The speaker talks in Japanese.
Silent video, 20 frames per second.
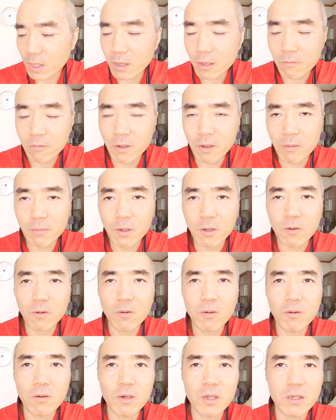あれはまあ
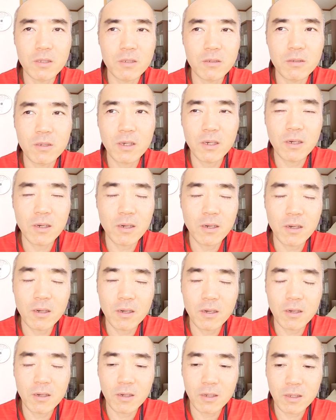今後
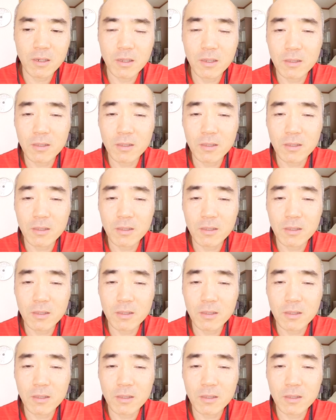レギュラー入